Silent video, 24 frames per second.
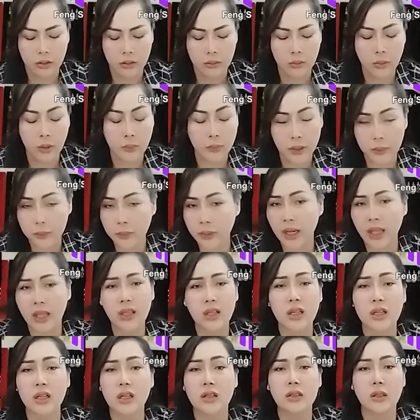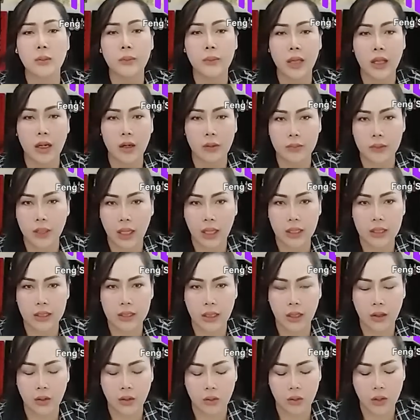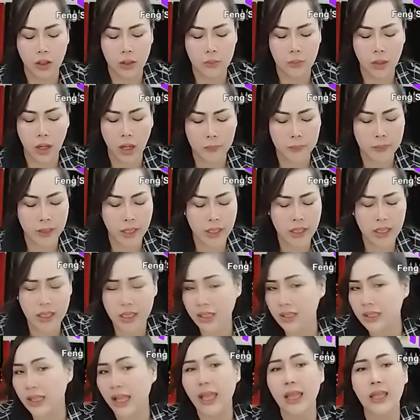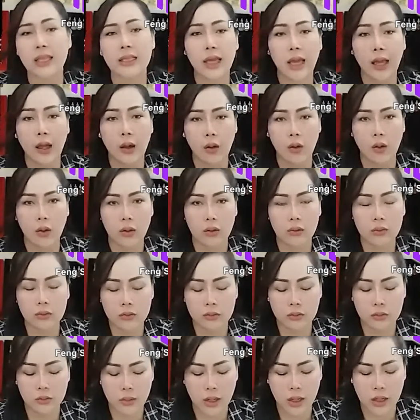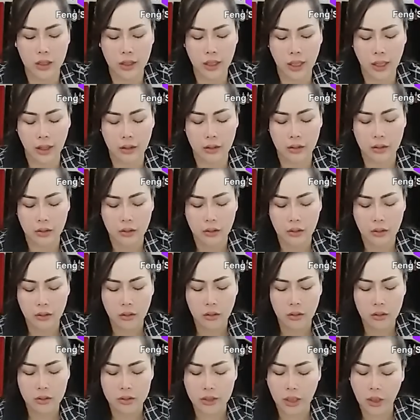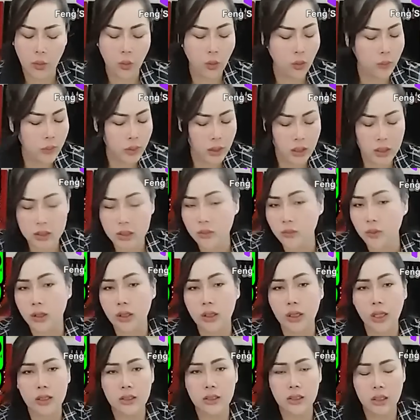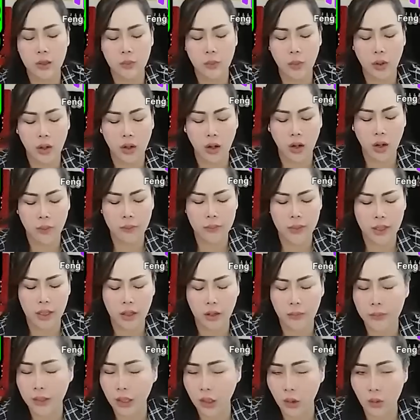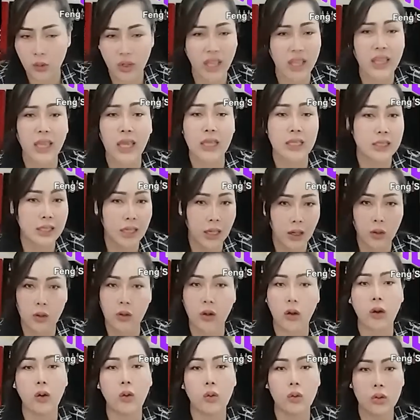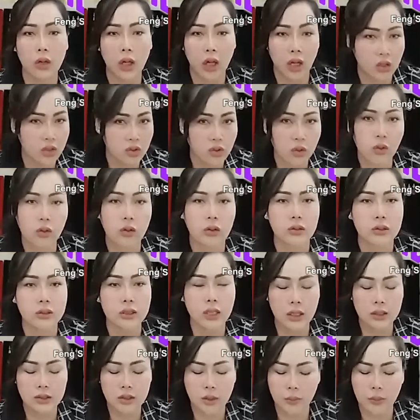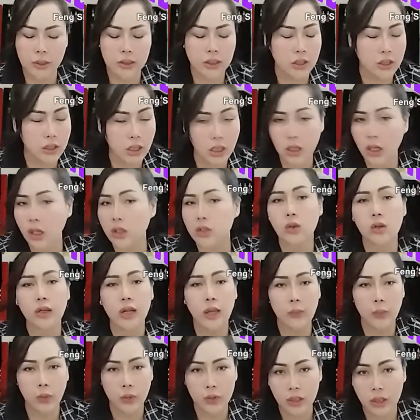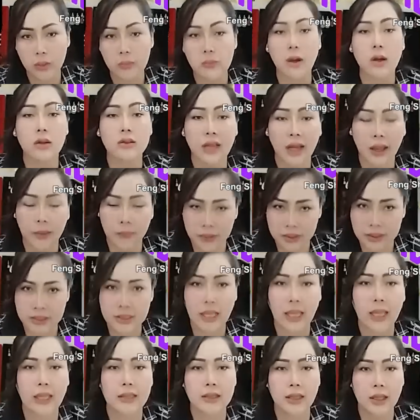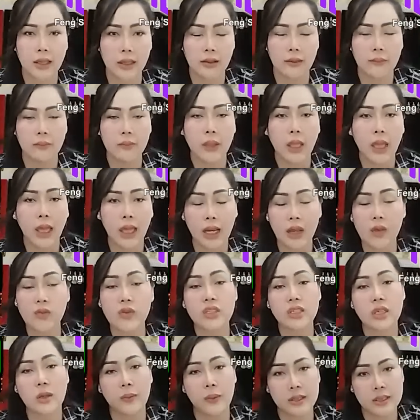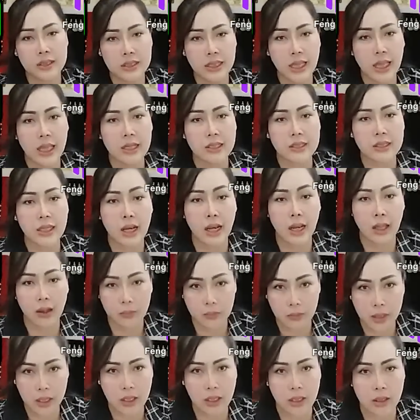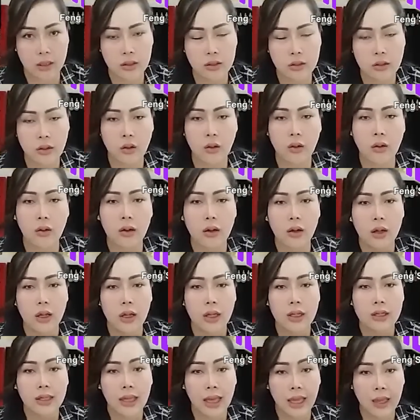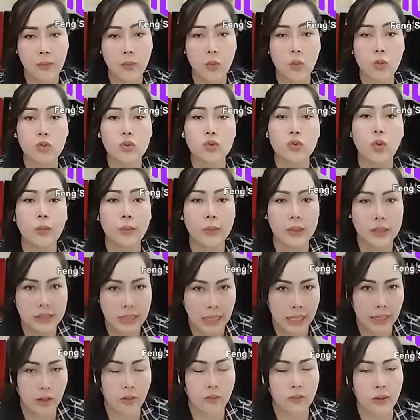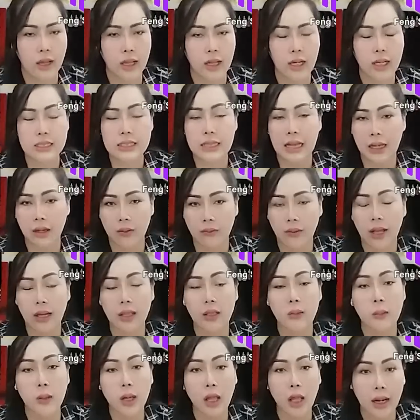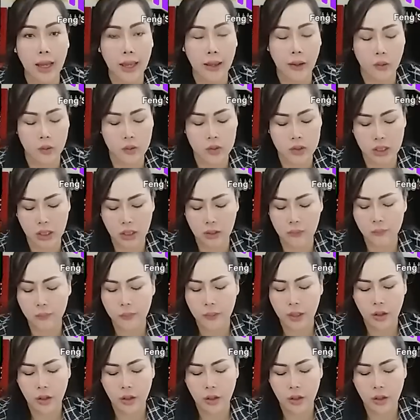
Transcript: bờ miền bắc đấy cần nơi tầm nhà làm thải cao hay bờ ấp đấy rất tai cao ừ, bờ nè dây huống cư chỉ vật nè cho được bỏ cả hóm nhà làm thạch con ai ai cao rồi hột ấp dồn trắng xong bây giờ dây cọt dồn đây phổi dây bọ sài và sna tê anh ấy bị chỉ vật sna sần lọc bia đứa co cả buông xuông bị chạ cà vào hay chạ cà vào cái vật đào ao trắng